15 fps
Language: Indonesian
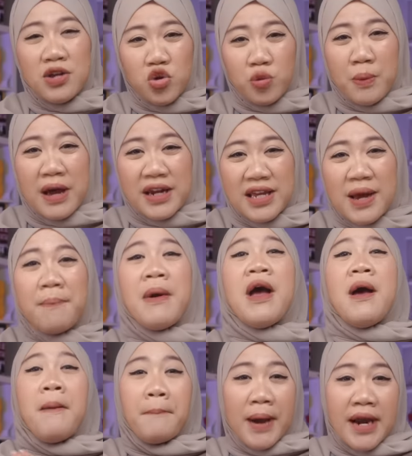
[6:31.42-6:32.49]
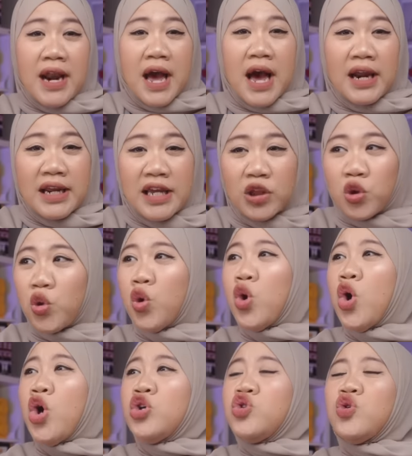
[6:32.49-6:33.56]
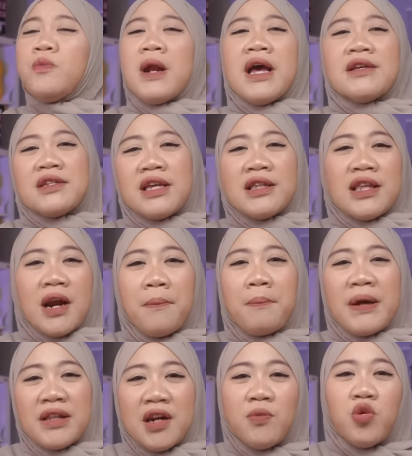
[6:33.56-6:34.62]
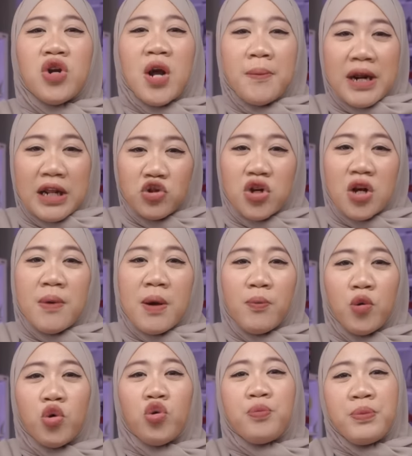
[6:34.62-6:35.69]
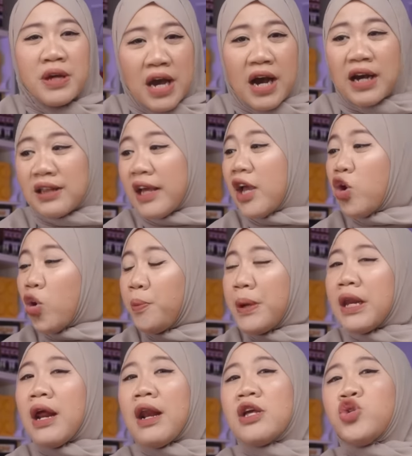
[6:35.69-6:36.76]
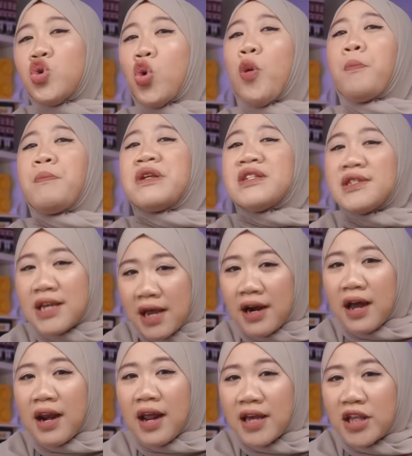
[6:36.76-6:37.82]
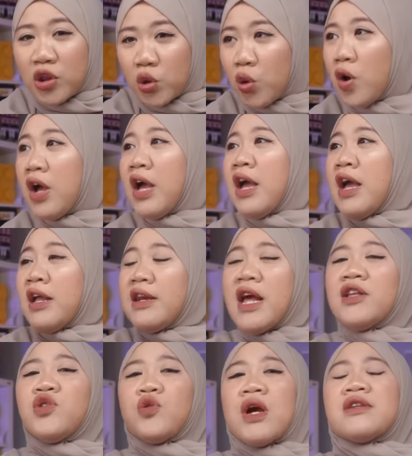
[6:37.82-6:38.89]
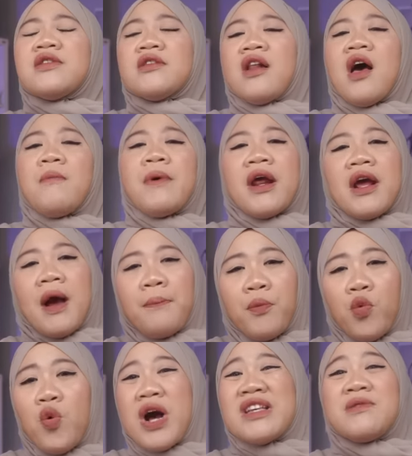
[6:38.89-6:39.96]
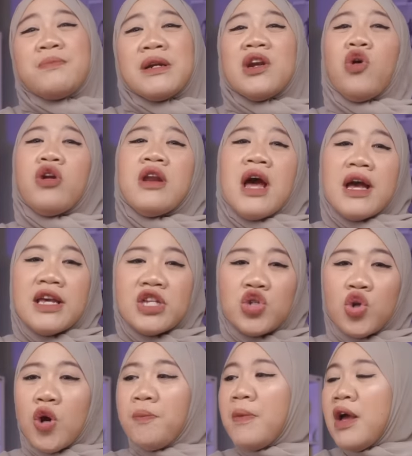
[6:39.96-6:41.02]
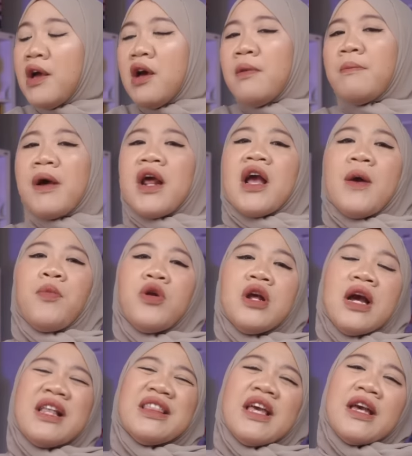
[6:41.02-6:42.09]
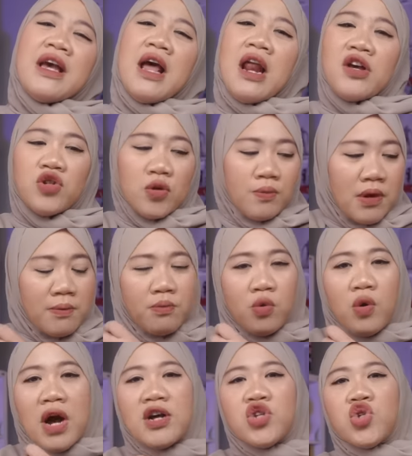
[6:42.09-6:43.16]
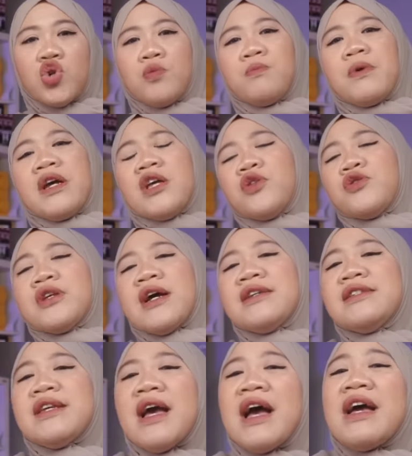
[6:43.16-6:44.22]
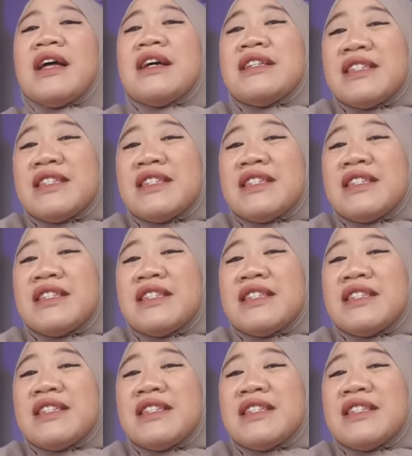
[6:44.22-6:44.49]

uh, eh, Sumariem pada hari itu. Jumlahnya sekitar rp rupiah, katanya nominal yang cukup besar kala itu. Dan juga setelah mereka puas menodai sum, mereka pun dengan tega langsung membuang sum begitu saja